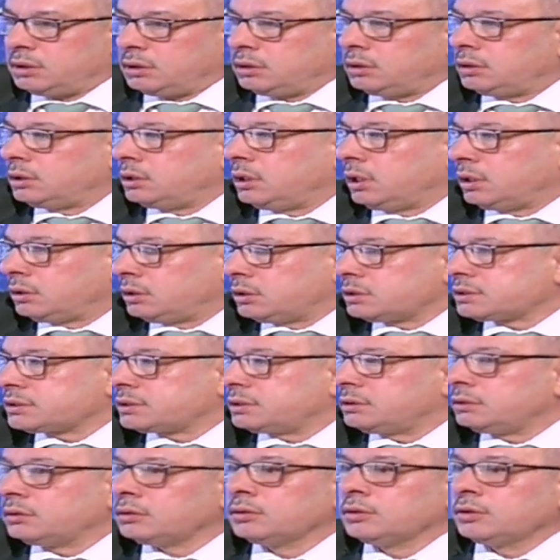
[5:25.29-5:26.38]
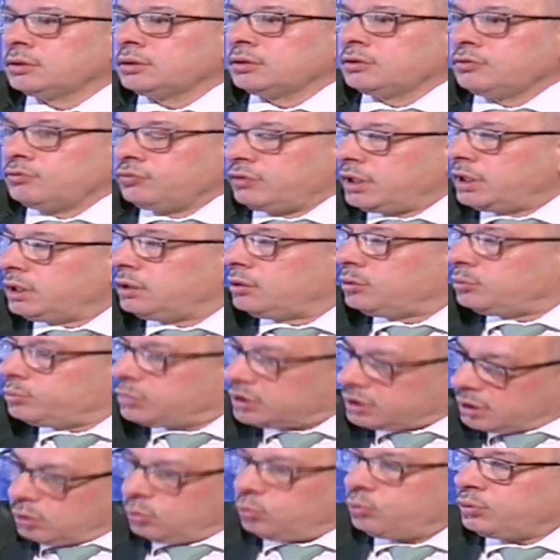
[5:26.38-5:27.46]
العناصر فهي
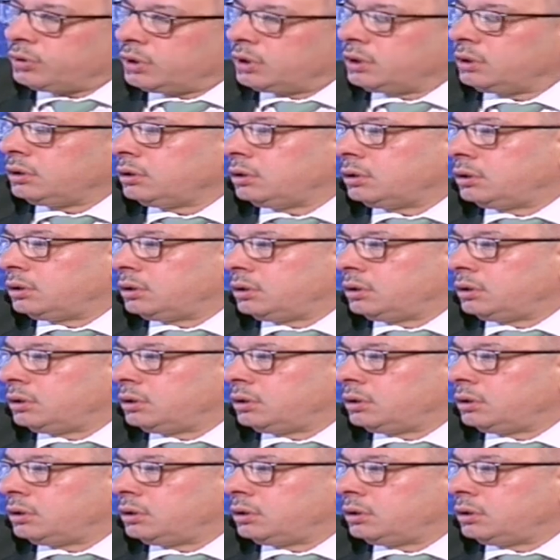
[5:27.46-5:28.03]
بتقوي